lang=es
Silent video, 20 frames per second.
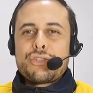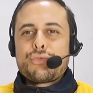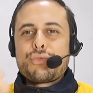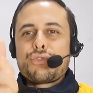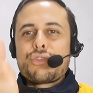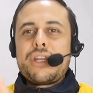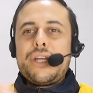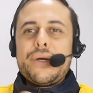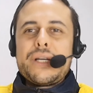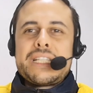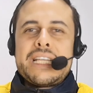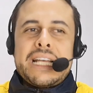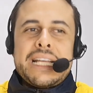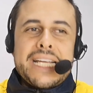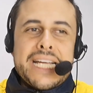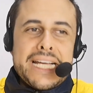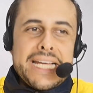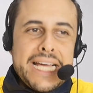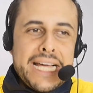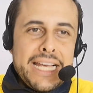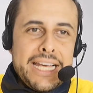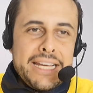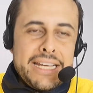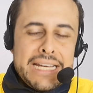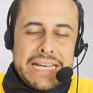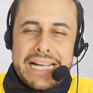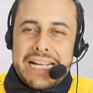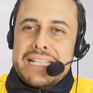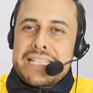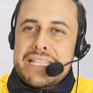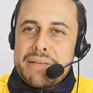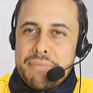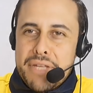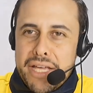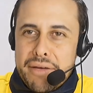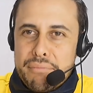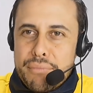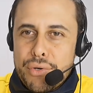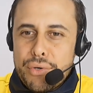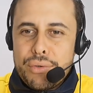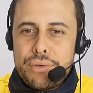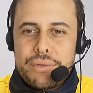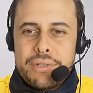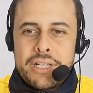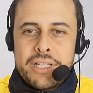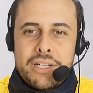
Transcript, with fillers: Suscríbase al canal, hágase miembro,